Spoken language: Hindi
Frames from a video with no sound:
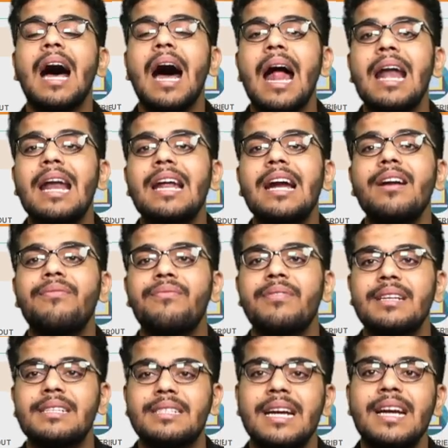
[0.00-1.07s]
हंड्रेड
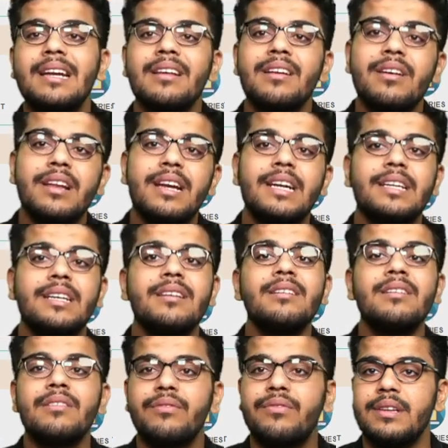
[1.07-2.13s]
परसेंट रिटर्न
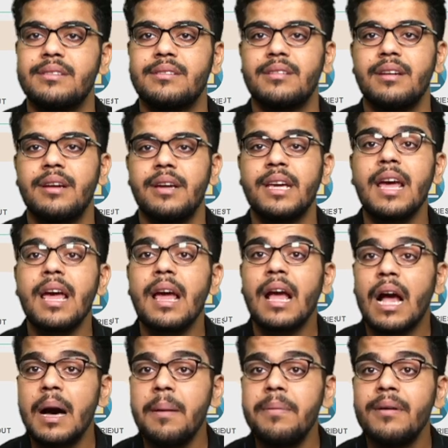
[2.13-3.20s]
फीस ठीक है
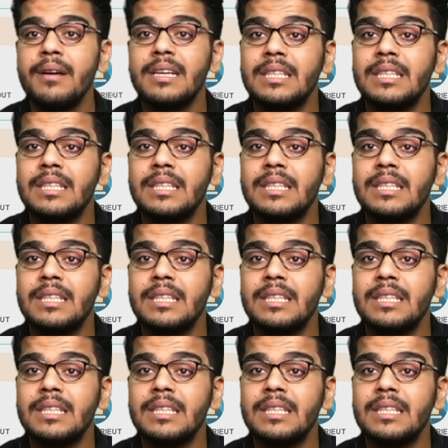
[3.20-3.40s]
कब